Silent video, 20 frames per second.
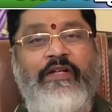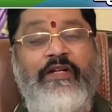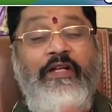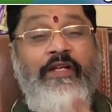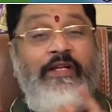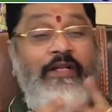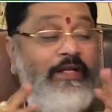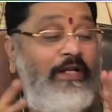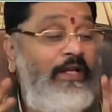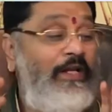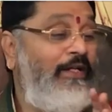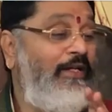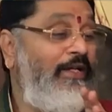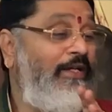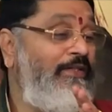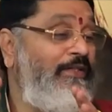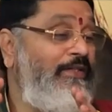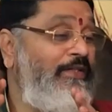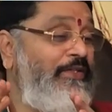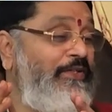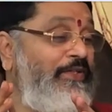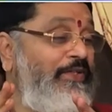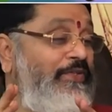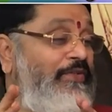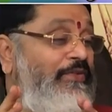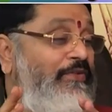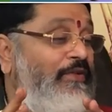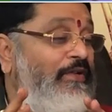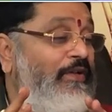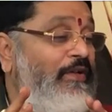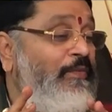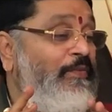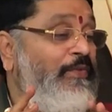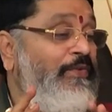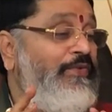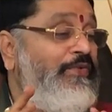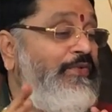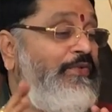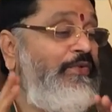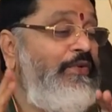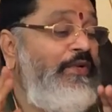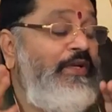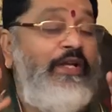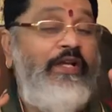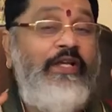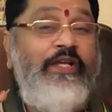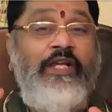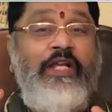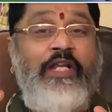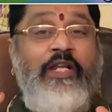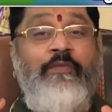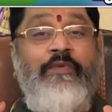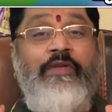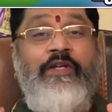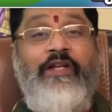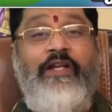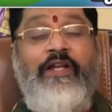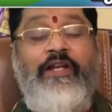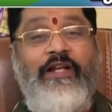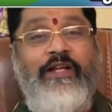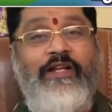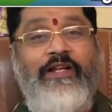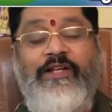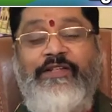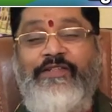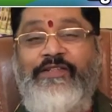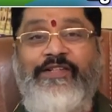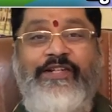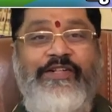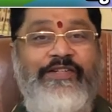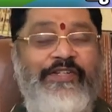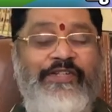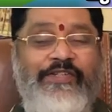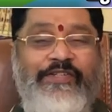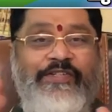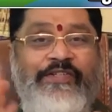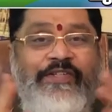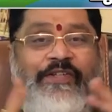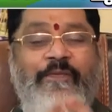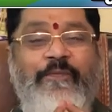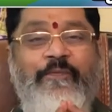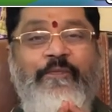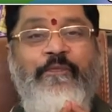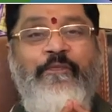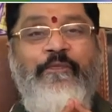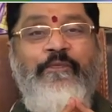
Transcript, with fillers: ఎన్ని గ్రహాలు కాన్సన్ట్రేట్ చేస్తున్నాడంటే ఆల్మోస్ట్ ఎనిమిది గ్రహాలు కాన్సన్ట్రేట్ చేస్తున్నాను